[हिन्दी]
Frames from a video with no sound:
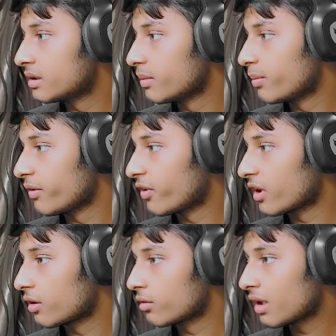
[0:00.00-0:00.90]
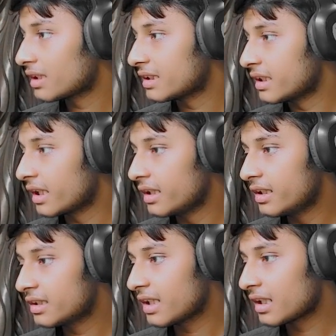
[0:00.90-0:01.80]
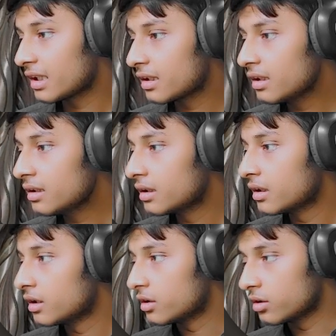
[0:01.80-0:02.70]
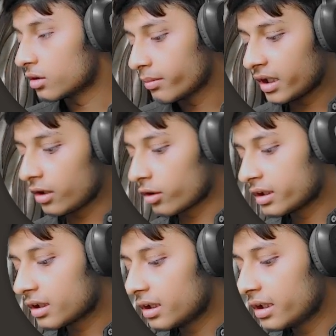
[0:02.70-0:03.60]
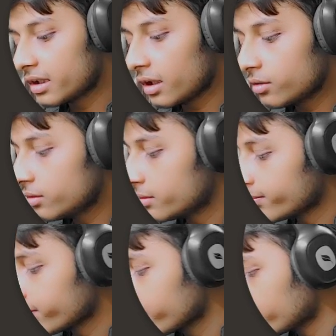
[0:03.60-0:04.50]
में इसमें प्रीफर करूँगा सी के लिए ज़्यादातर तो मैं लॉगिन कर लेता हूँ